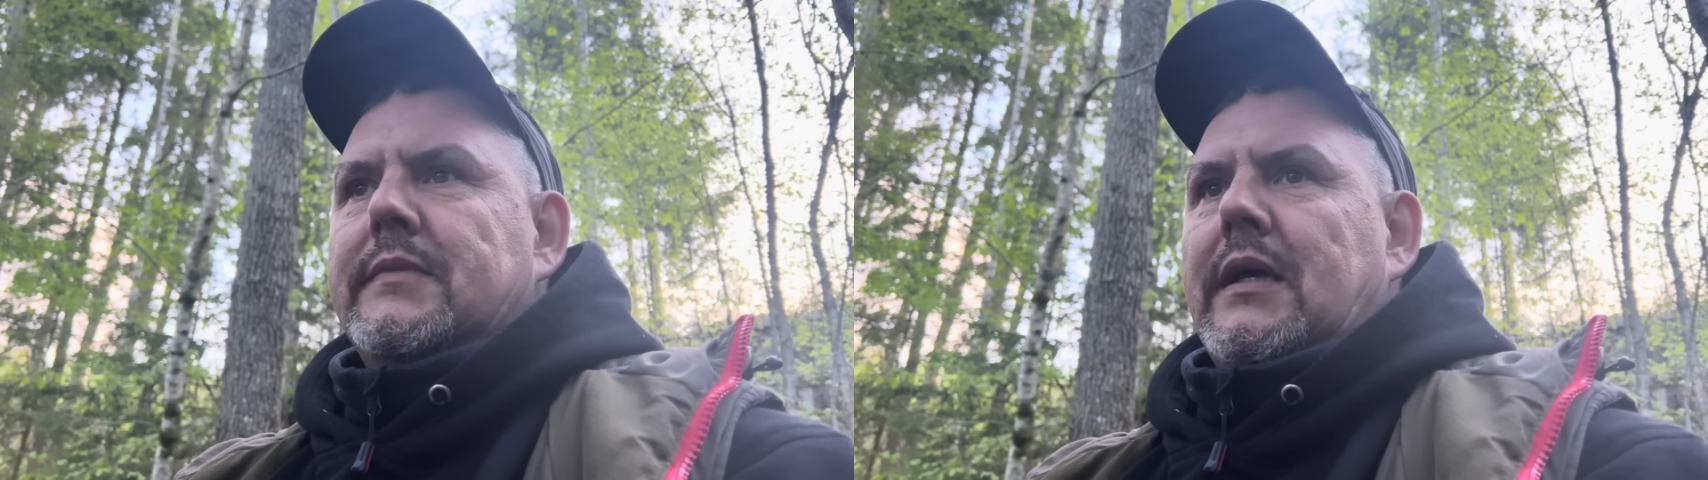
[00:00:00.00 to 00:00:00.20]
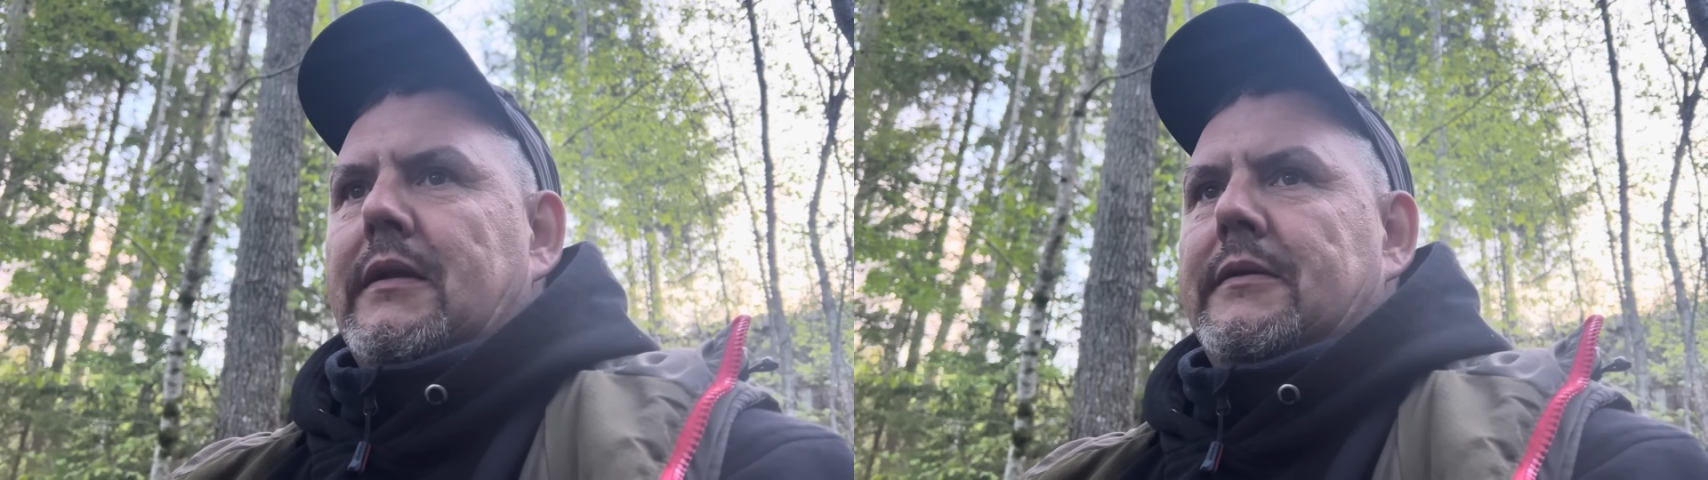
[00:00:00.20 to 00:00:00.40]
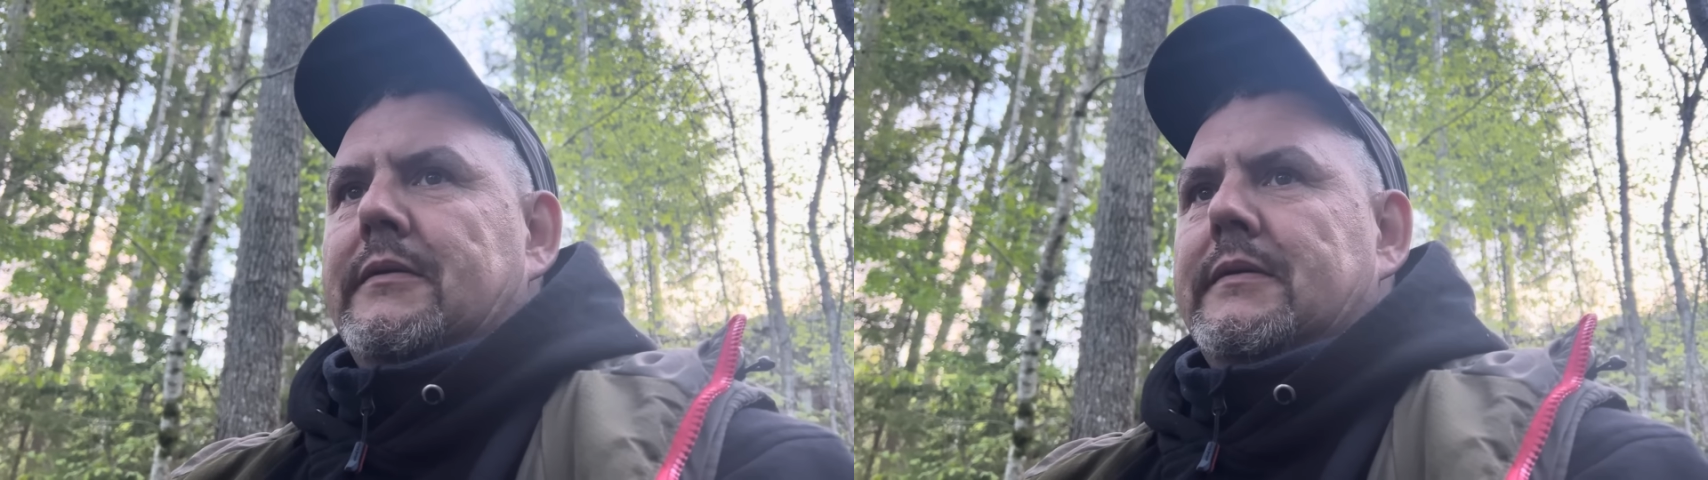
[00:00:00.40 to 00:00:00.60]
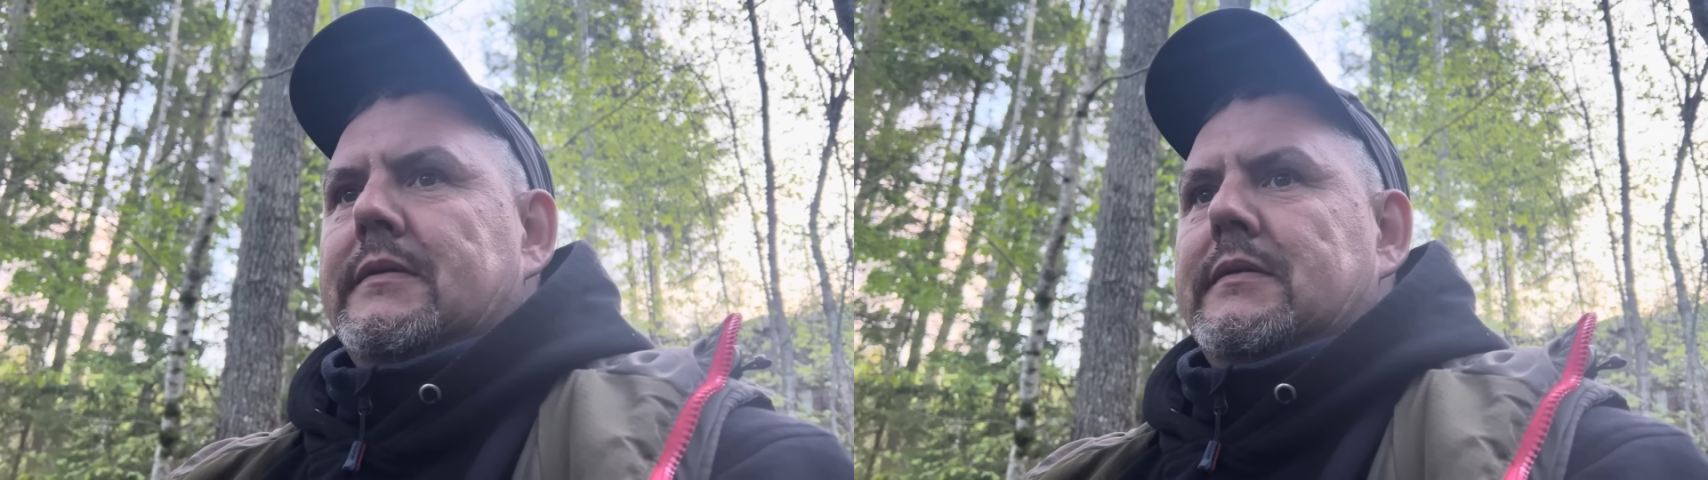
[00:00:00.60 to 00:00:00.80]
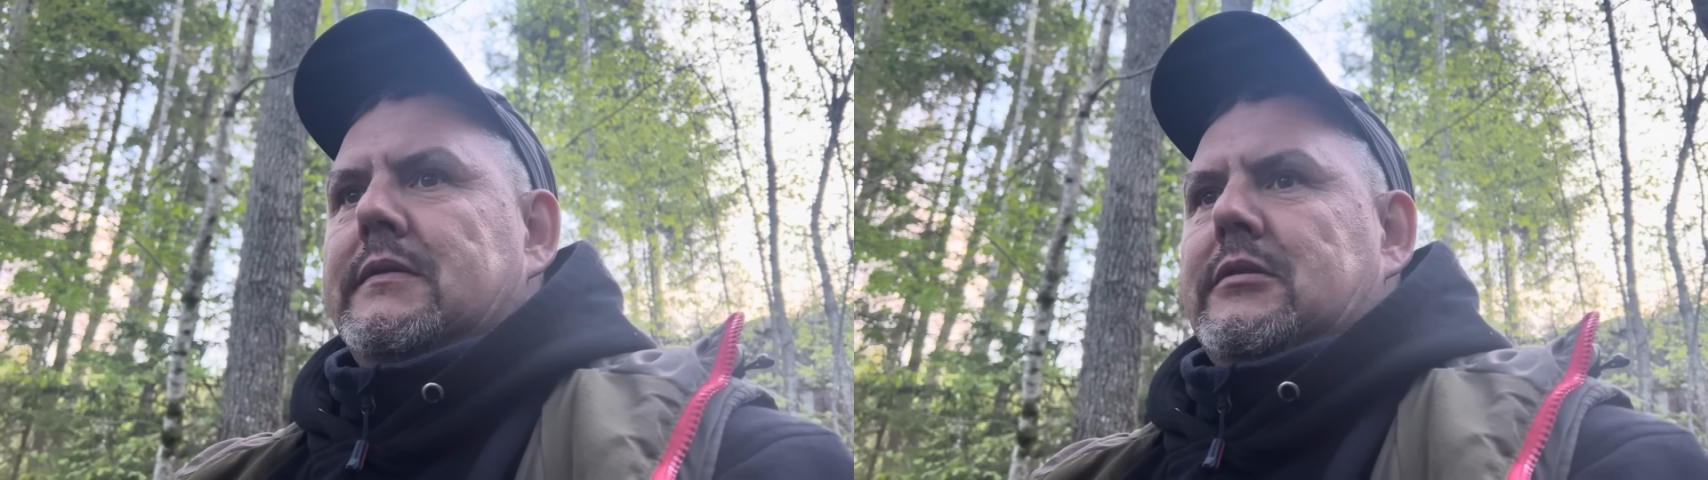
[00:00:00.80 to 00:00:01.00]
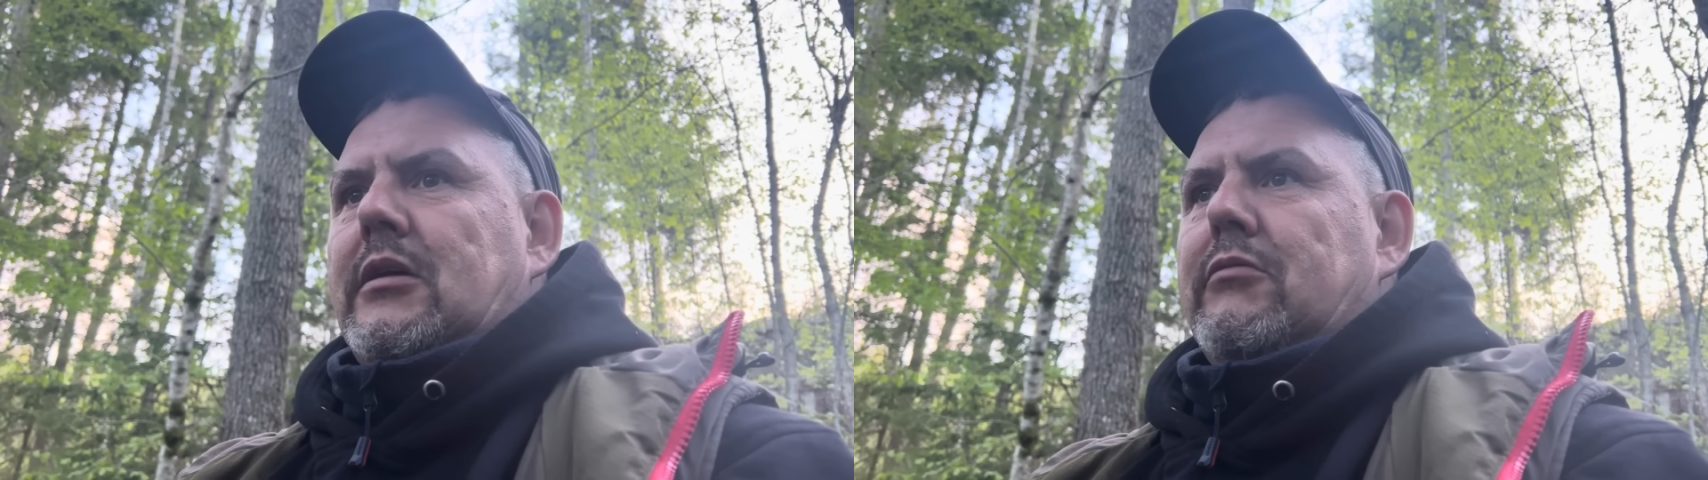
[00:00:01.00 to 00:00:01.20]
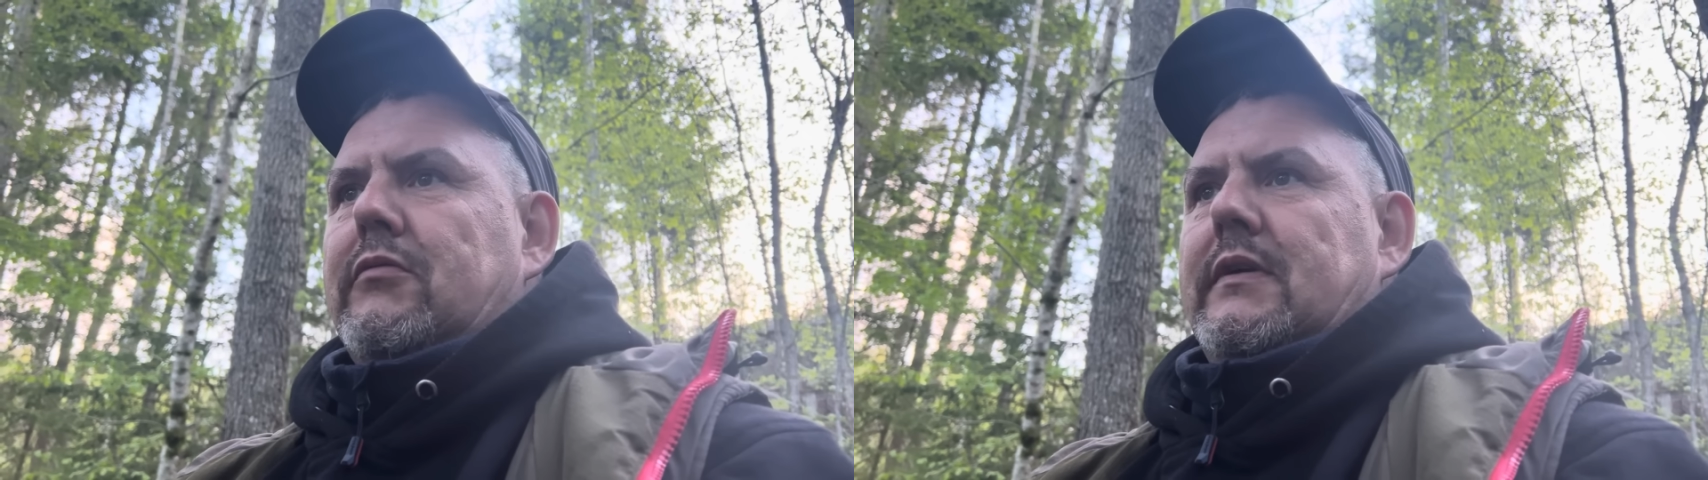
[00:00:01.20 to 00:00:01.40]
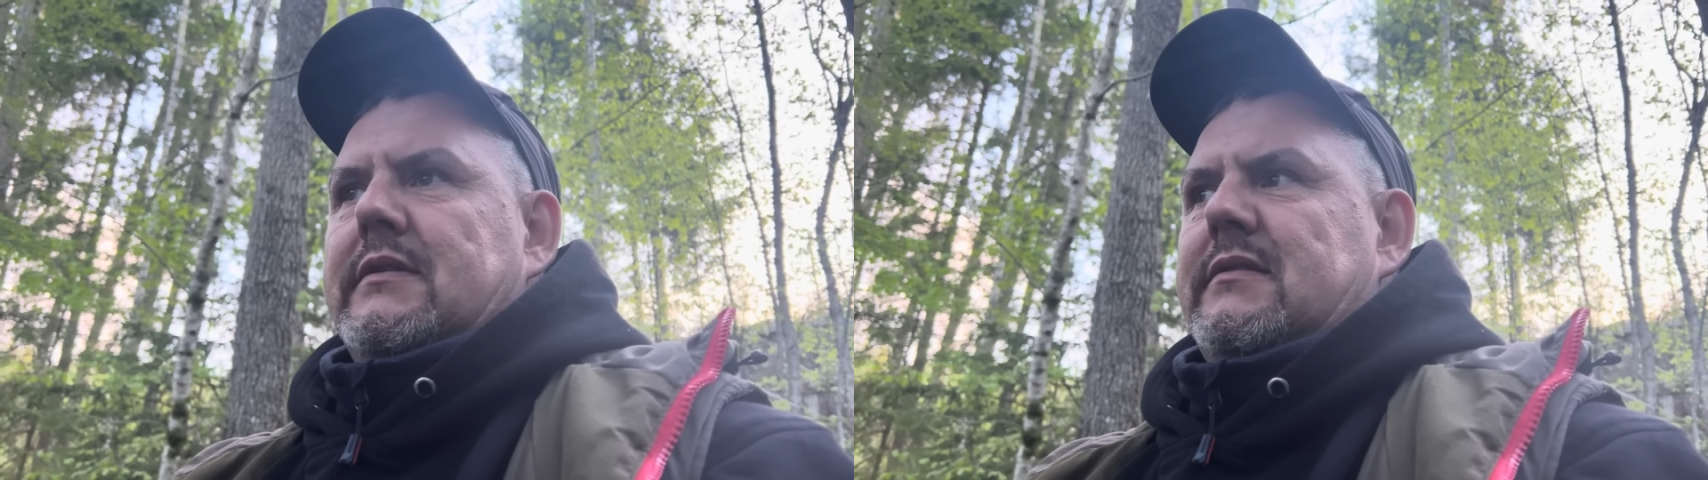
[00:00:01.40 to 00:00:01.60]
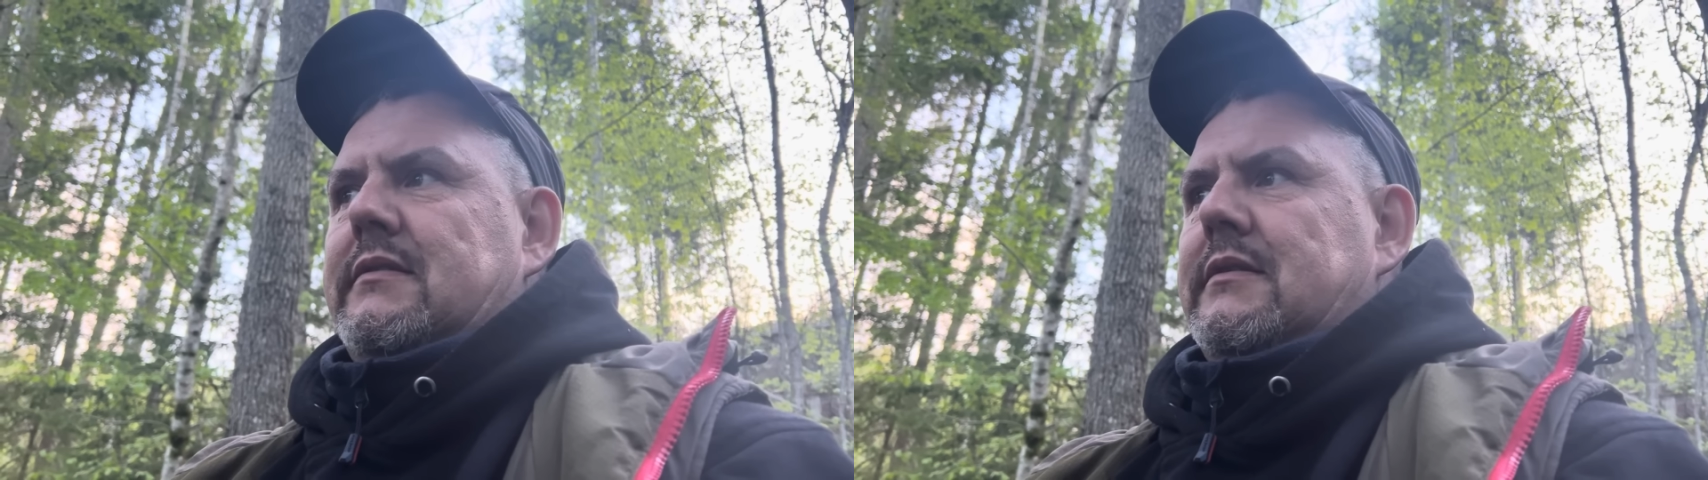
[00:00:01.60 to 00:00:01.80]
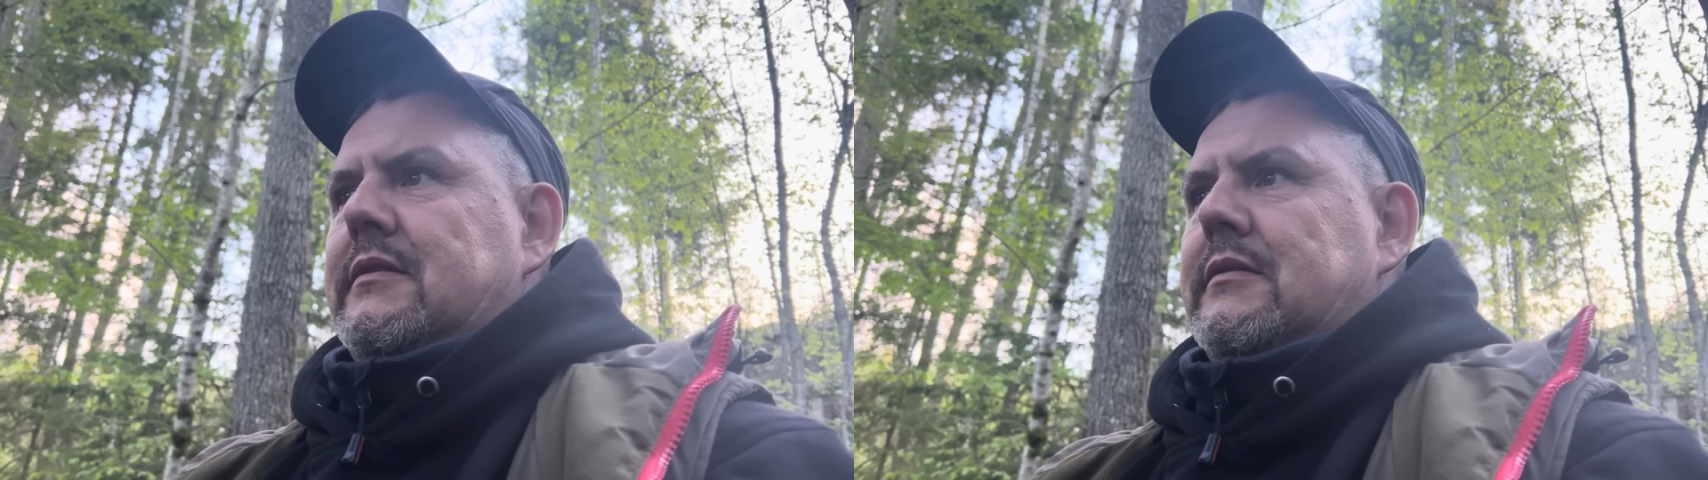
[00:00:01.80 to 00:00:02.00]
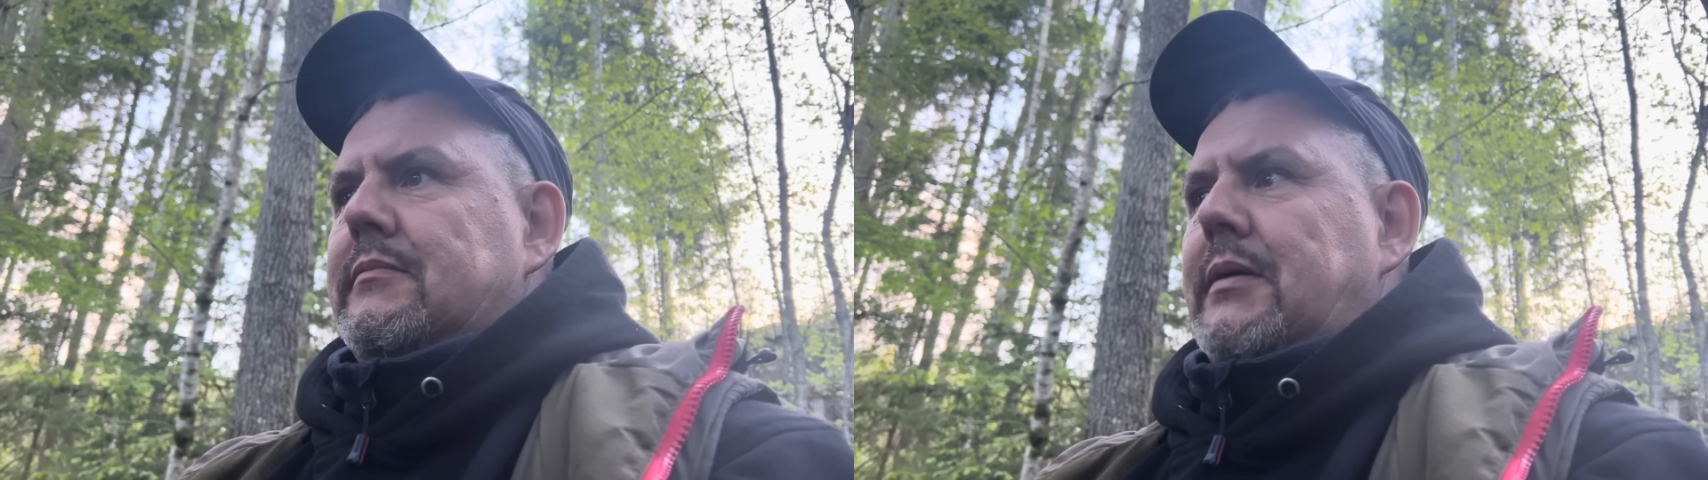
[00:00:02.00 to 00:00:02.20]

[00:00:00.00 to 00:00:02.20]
ten strzałówę z yy,